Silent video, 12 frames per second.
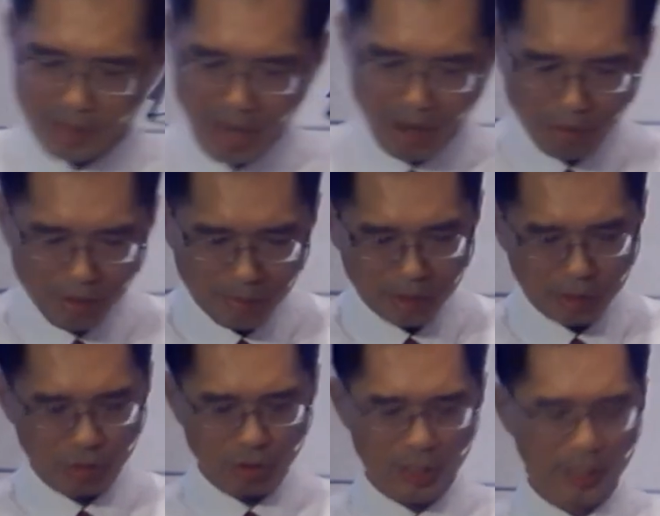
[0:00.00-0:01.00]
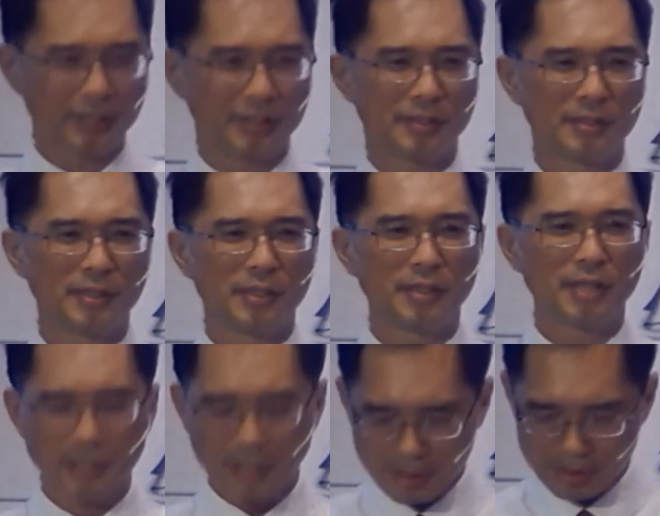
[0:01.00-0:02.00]
他为我们的罪
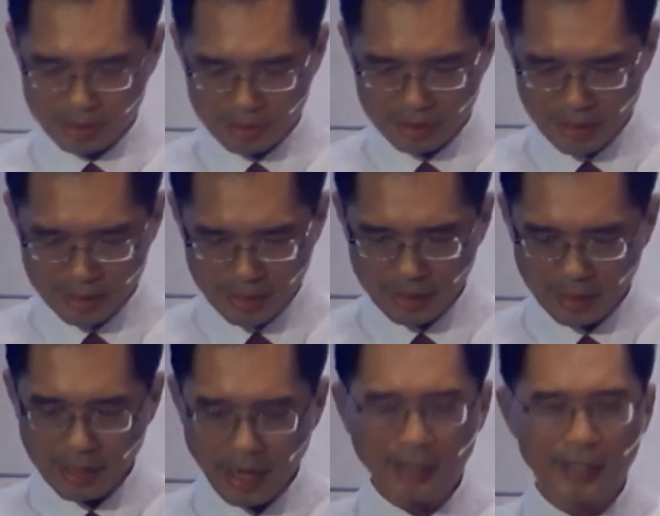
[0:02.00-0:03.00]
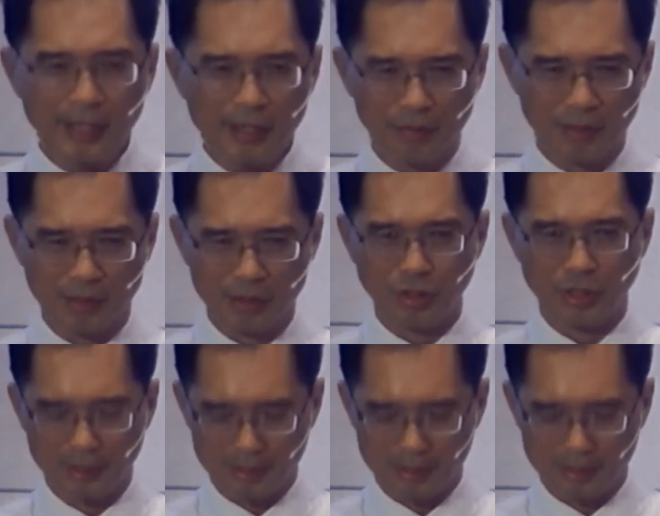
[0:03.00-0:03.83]
钉在十字架上，他代替我们的罪。